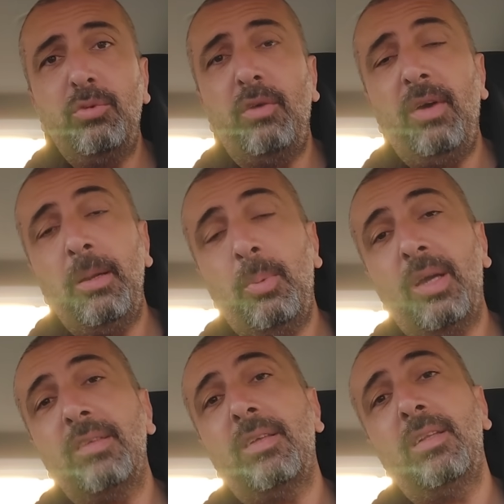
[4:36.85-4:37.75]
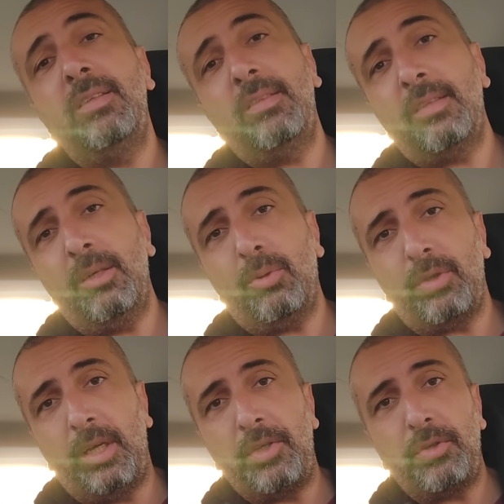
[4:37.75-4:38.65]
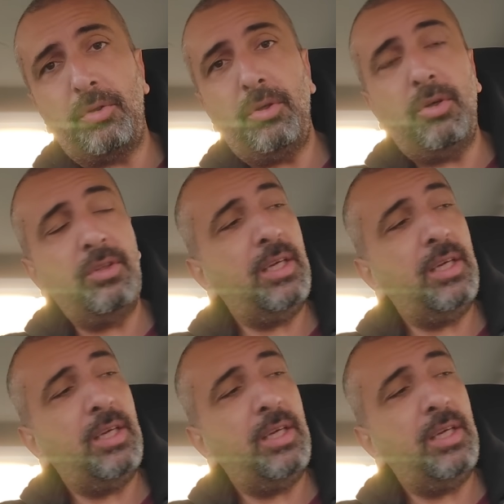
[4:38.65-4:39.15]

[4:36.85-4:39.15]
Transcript: sefer parasal riskler ortaya çıkıyor.